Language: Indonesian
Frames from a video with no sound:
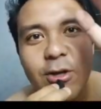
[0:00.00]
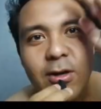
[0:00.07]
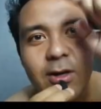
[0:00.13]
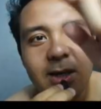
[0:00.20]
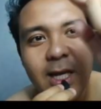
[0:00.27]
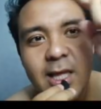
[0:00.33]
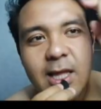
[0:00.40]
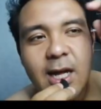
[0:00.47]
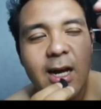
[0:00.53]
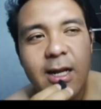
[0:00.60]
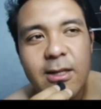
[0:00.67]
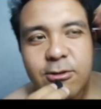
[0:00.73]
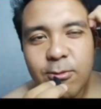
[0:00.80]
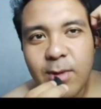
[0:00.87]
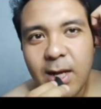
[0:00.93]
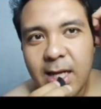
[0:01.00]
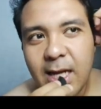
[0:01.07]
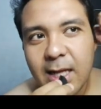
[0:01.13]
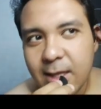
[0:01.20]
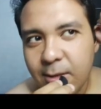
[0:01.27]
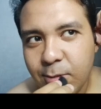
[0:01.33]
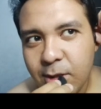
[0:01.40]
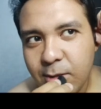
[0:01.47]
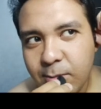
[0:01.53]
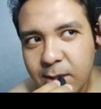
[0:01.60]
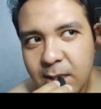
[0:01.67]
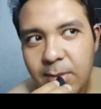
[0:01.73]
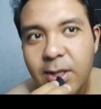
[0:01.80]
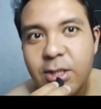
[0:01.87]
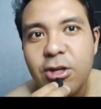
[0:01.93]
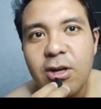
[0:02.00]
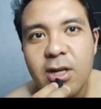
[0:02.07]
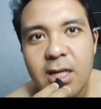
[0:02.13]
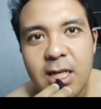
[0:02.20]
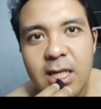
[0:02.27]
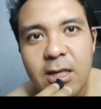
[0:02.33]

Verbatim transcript: besok kita akan coba lihat teman-temannya besok.